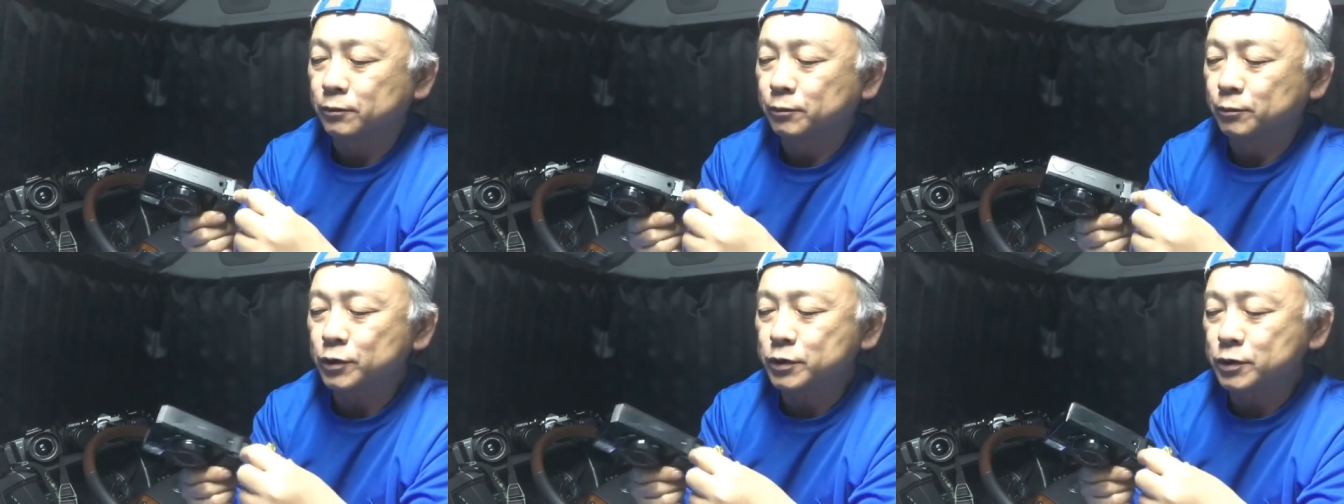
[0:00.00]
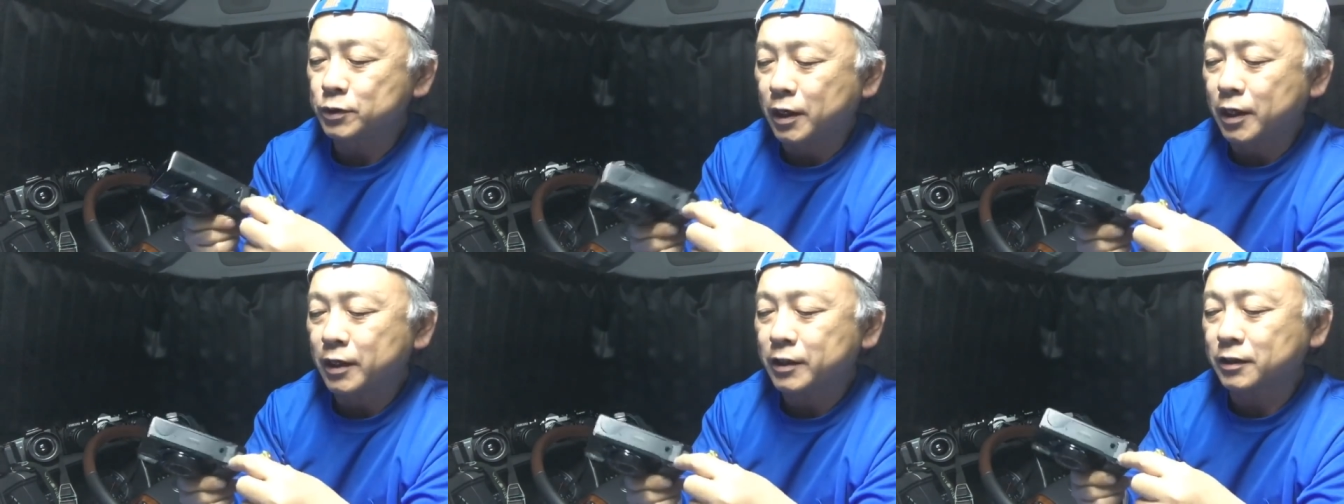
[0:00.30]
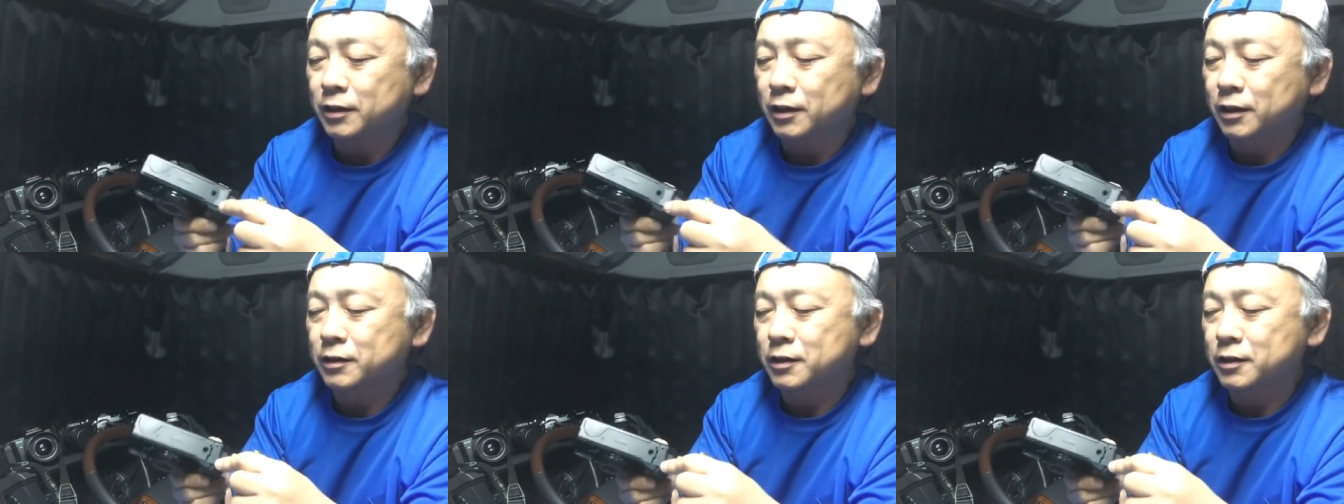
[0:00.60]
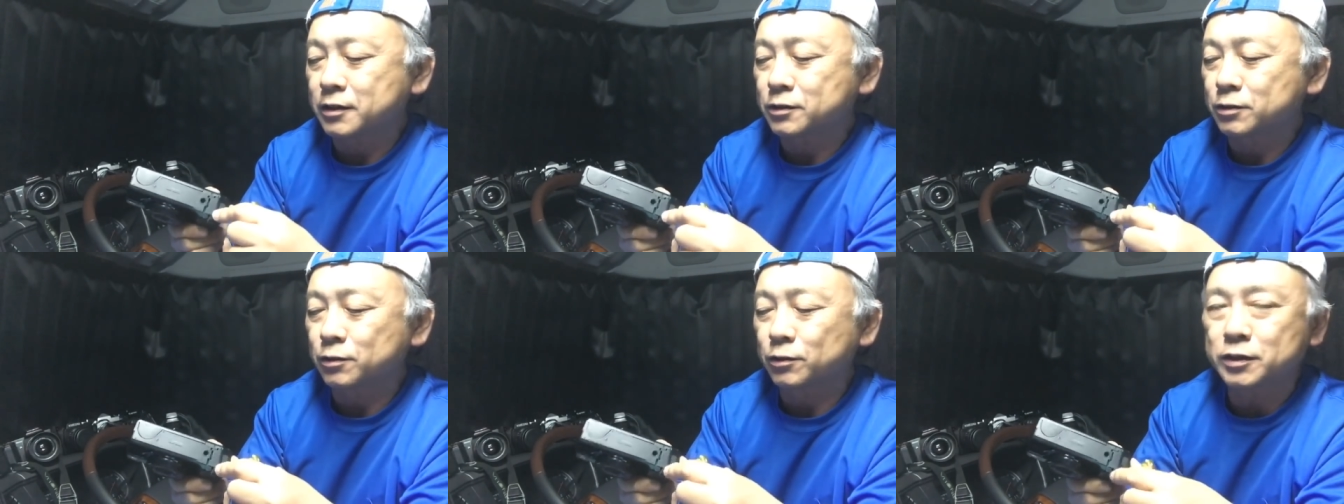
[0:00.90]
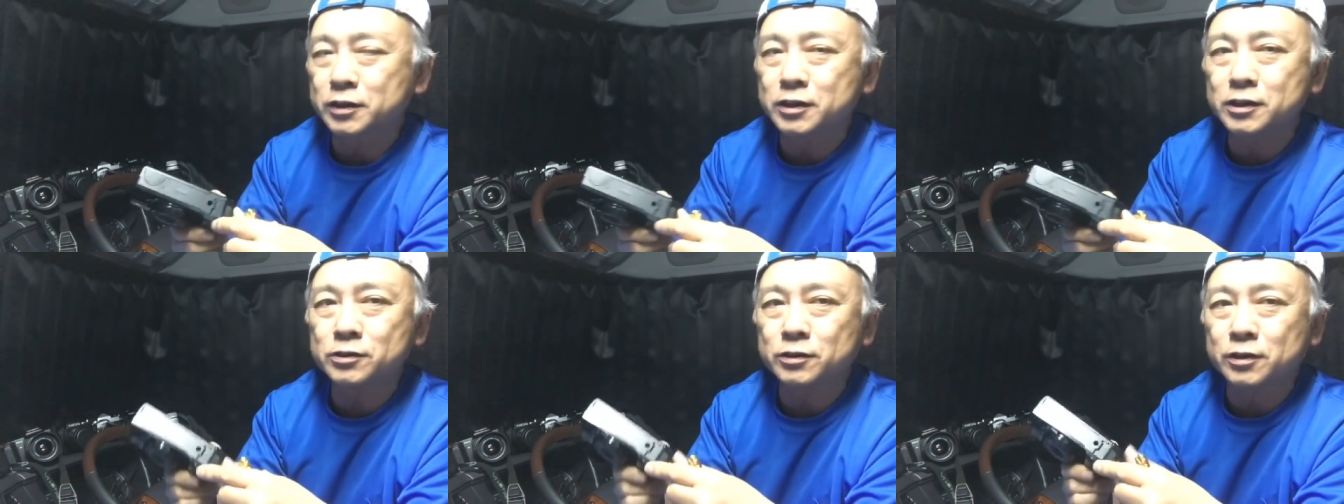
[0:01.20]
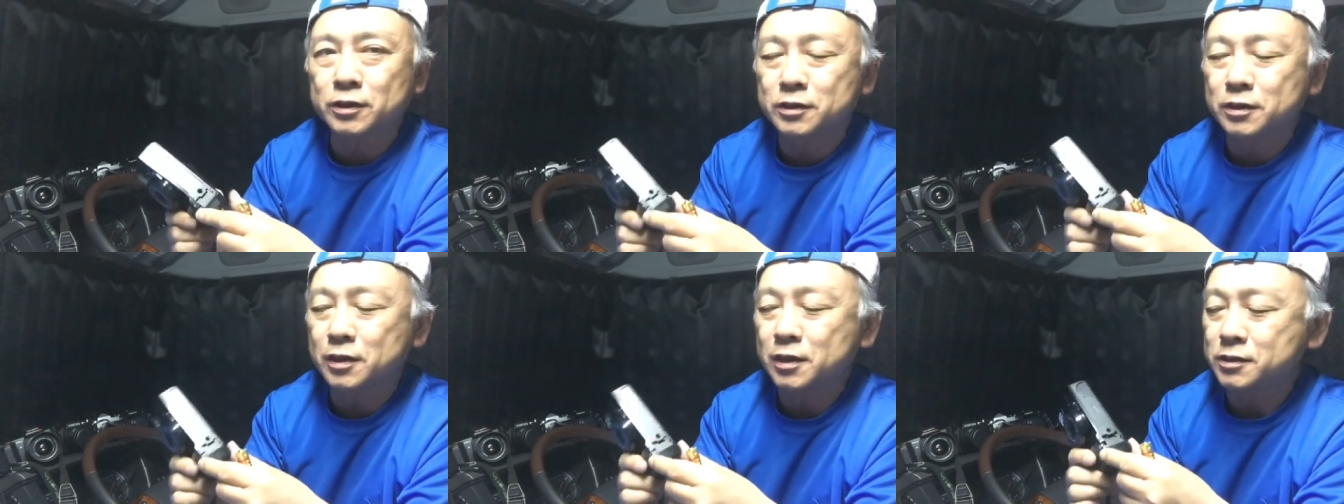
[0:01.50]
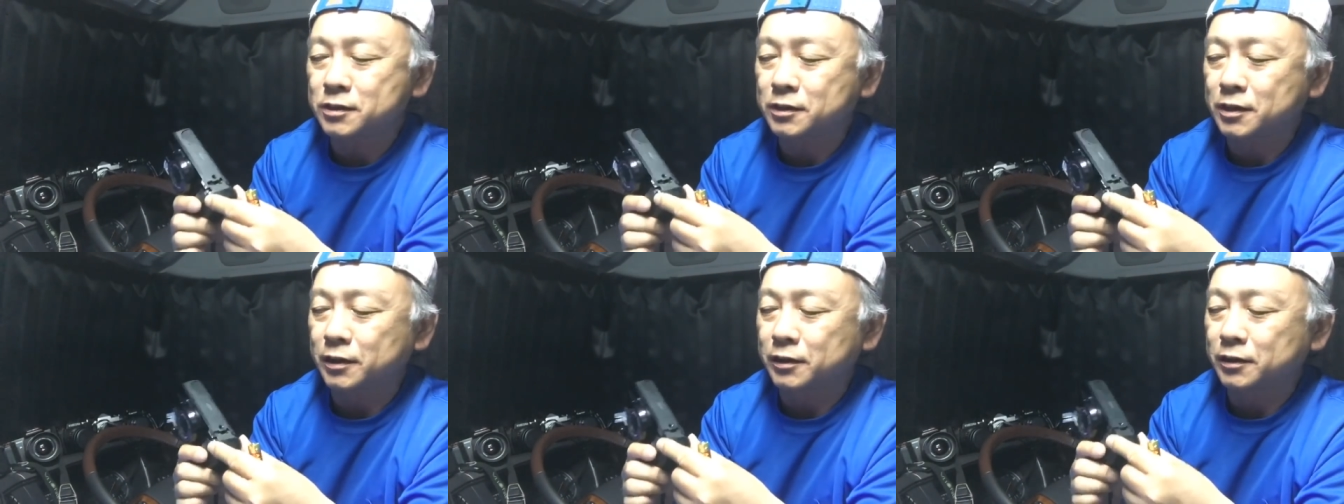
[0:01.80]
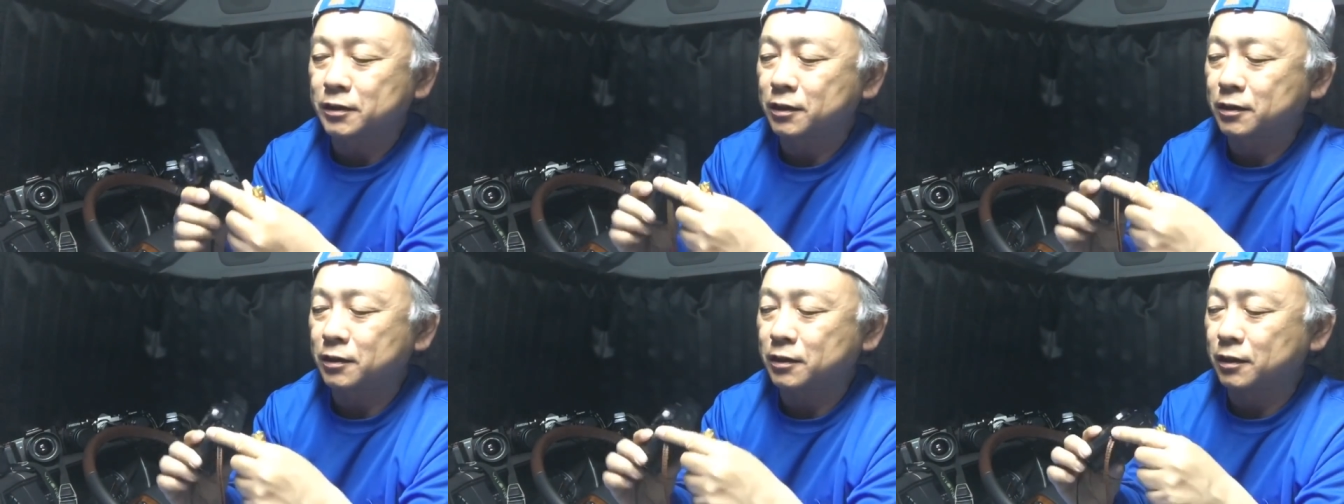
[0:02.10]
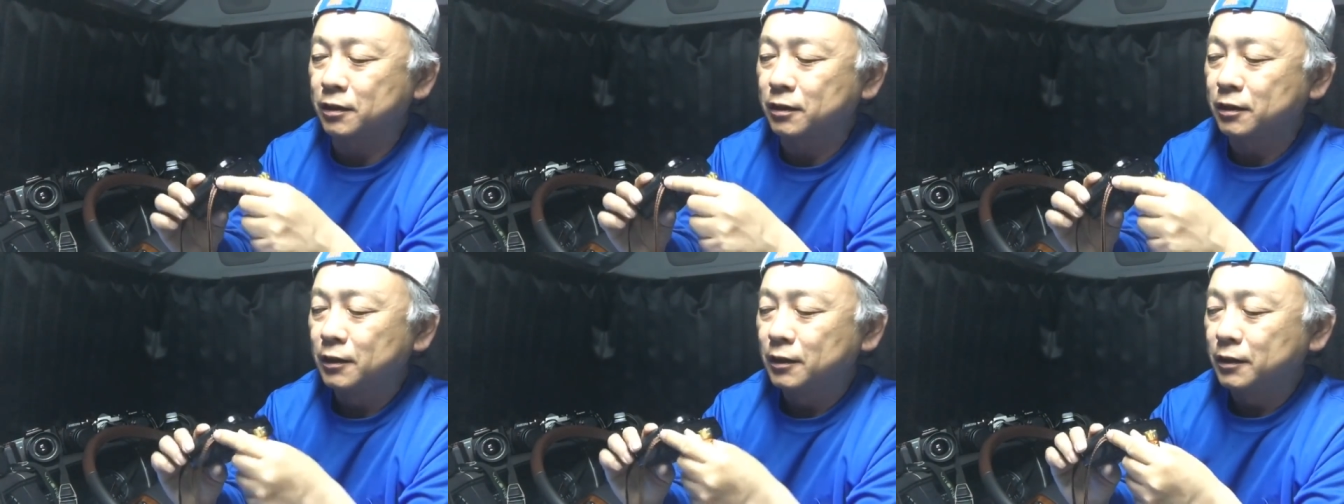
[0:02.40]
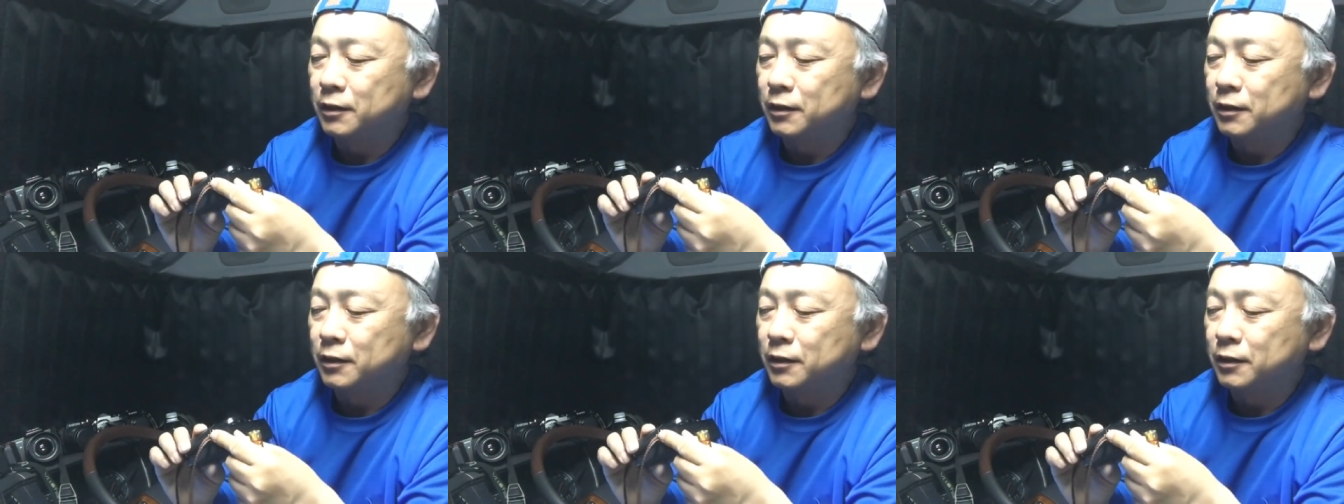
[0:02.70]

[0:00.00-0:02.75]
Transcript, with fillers: もしあったらね、その近所で電池買ってきて、